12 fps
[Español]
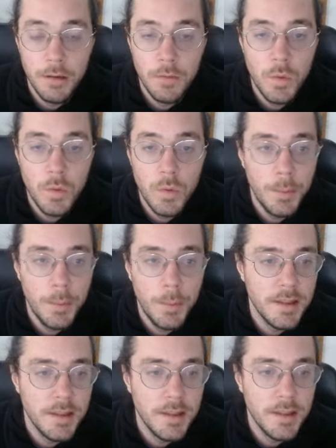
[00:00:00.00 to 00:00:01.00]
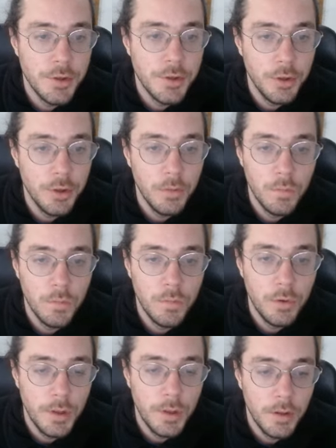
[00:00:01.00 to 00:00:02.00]
una presentación
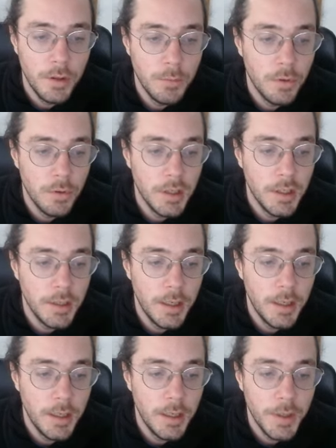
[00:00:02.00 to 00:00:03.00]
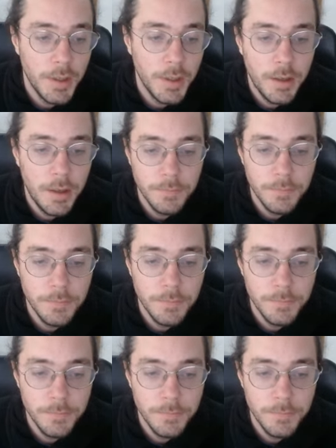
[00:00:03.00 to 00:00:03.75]
muy importante de la compañía. Acá.